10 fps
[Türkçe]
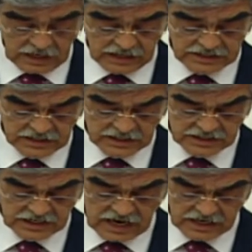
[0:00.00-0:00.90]
Eşit
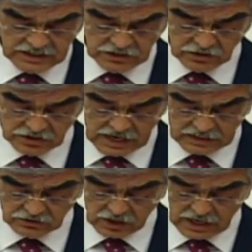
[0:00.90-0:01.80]
işe eşit
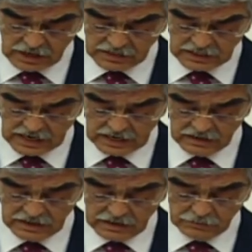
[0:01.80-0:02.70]
ücret söylemiyle
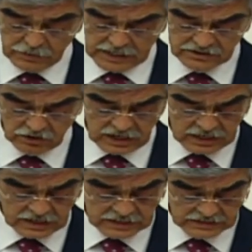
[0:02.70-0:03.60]

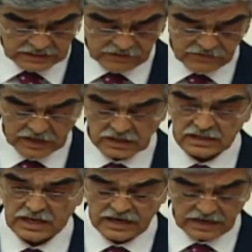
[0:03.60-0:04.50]
personel arasında
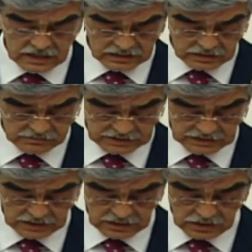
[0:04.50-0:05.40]
farklılıklar
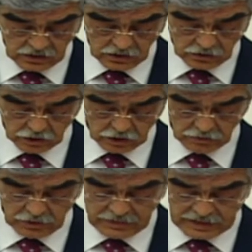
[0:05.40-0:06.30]
yaratılmış,
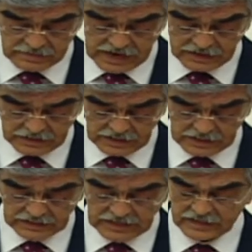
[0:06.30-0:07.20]
kurumu bilmeyen,
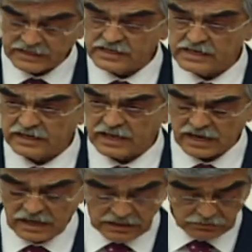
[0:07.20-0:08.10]
teknik
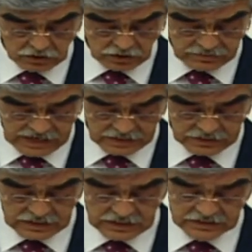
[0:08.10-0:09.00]
yeterliği bulunmayan,
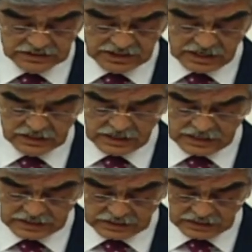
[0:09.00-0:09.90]
dışarıdan
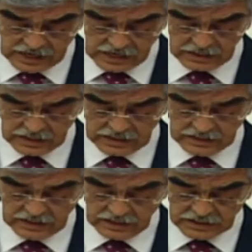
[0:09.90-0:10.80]
getirilen
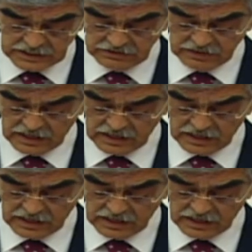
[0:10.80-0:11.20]
yandaş ve